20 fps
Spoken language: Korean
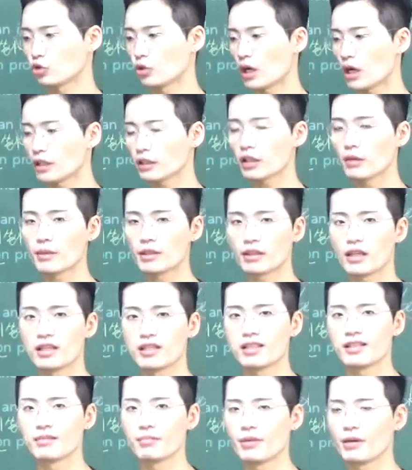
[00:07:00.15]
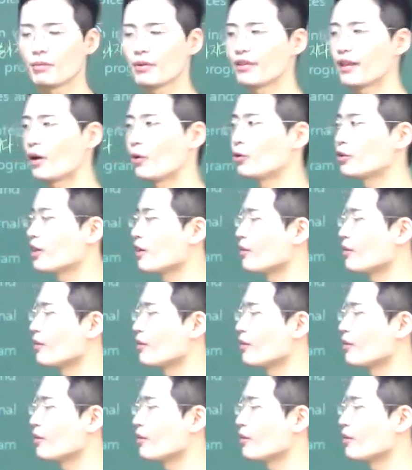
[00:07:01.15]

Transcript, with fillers: 할 때마다 하지. 매번 나올